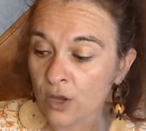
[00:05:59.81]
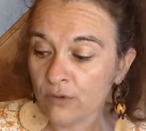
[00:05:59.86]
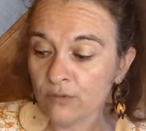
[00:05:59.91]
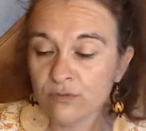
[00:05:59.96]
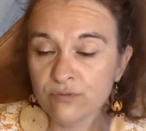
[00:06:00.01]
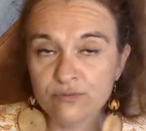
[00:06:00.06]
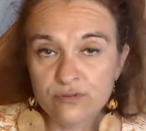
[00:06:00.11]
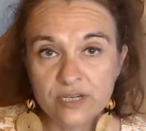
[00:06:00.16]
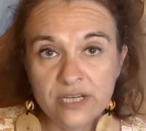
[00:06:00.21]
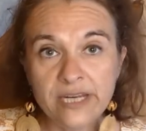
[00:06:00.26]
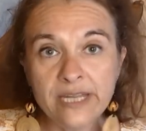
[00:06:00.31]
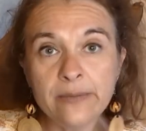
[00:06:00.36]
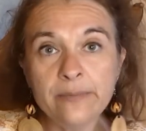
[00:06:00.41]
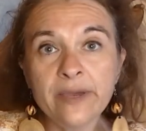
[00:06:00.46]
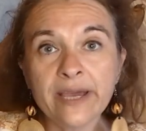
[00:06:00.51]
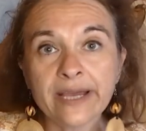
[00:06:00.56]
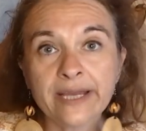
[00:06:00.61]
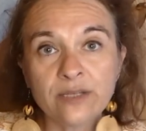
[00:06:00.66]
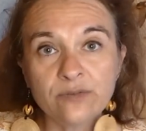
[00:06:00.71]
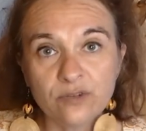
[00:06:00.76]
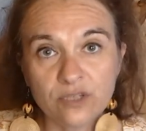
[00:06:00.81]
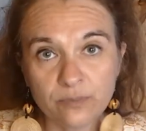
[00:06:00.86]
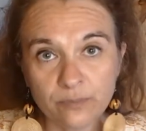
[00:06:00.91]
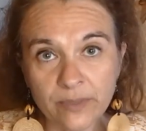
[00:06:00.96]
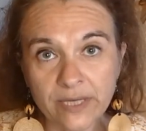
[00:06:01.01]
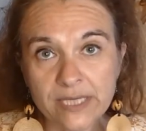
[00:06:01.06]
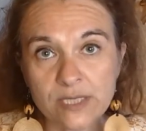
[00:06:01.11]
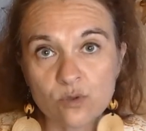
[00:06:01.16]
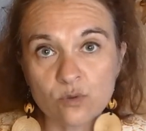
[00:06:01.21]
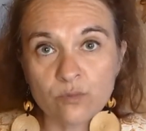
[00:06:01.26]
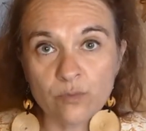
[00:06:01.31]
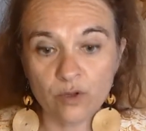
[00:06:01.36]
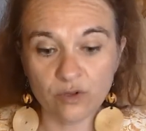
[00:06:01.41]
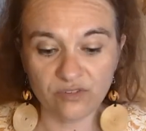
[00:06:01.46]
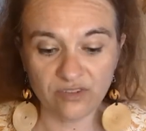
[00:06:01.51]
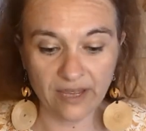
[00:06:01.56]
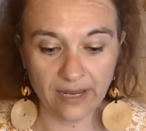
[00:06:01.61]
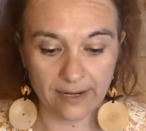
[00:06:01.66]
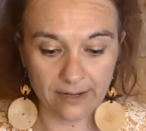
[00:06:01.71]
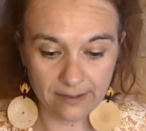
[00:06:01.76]
Vous vous libérez de votre prison
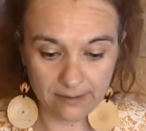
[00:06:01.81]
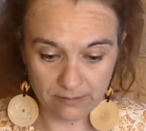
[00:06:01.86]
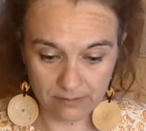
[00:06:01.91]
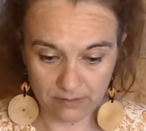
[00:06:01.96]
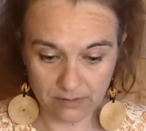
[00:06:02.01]
mentale.